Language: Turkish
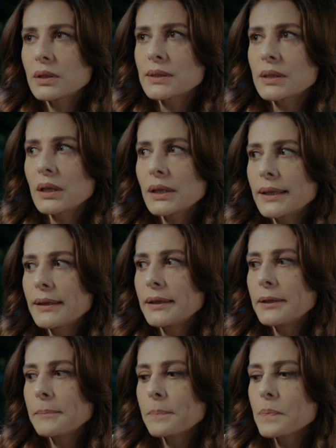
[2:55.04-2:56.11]

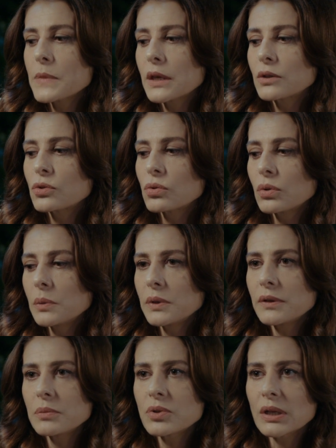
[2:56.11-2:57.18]
sanki
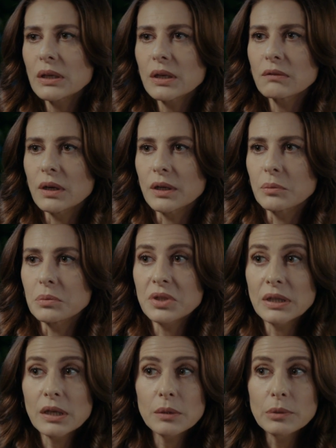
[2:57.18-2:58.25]
söylemediği bir şeyler var gibi. Bir
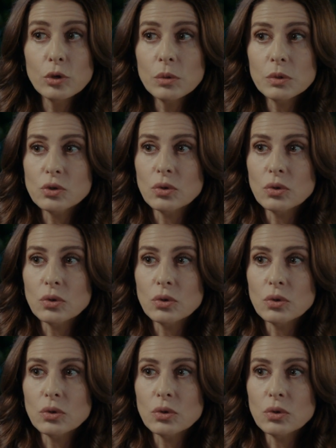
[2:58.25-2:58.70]
şeyler biliyor ama